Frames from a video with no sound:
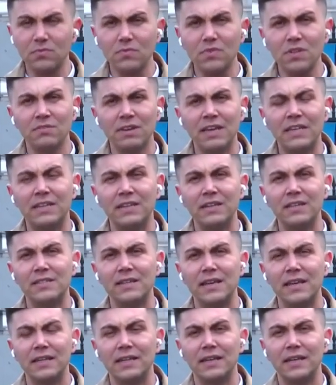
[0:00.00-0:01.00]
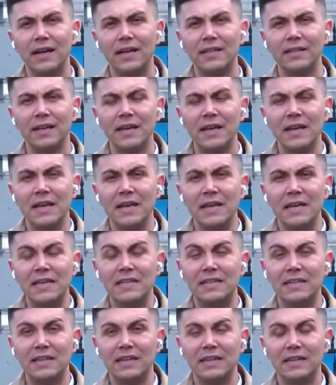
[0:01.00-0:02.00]
ve kiliseye gelen
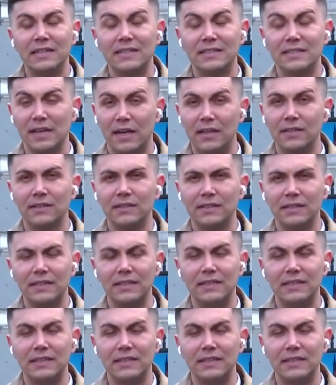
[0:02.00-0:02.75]
iki zanlı,